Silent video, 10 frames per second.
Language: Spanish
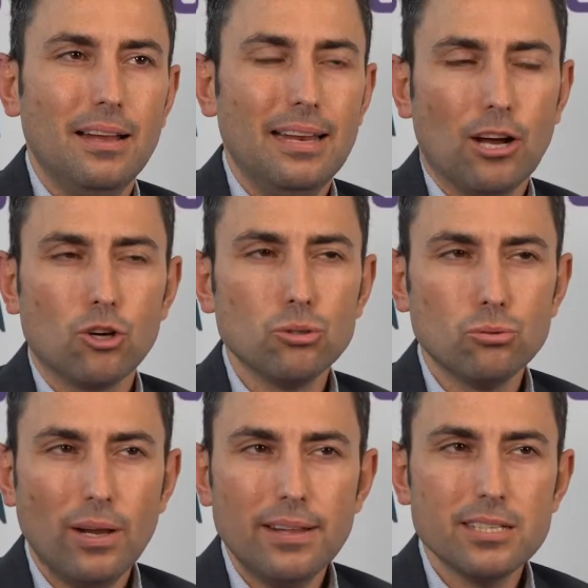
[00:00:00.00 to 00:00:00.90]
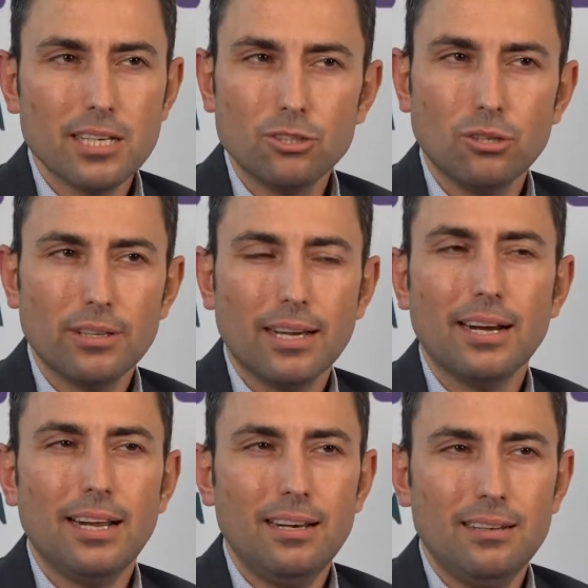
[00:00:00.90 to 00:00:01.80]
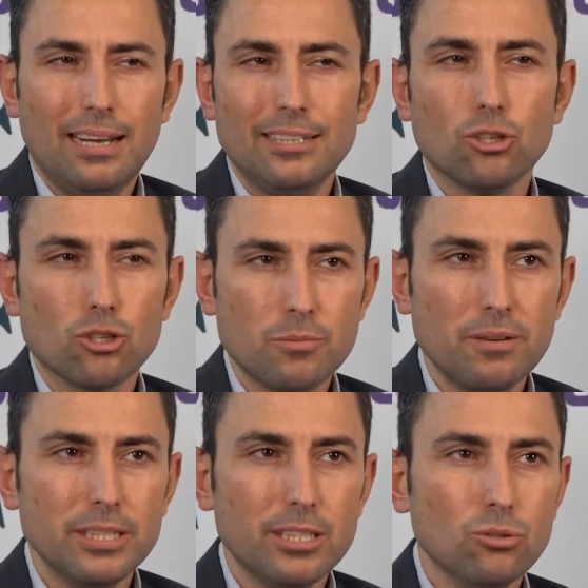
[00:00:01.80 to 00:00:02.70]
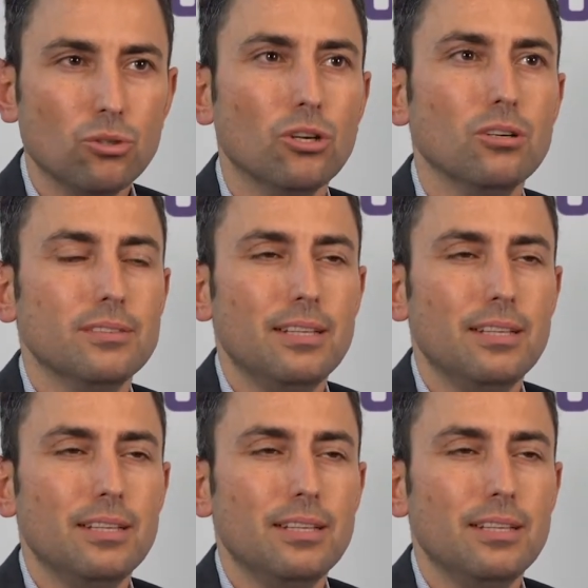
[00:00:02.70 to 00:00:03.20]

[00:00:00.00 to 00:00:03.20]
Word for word: La coyuntura del sector de cara al año 2021,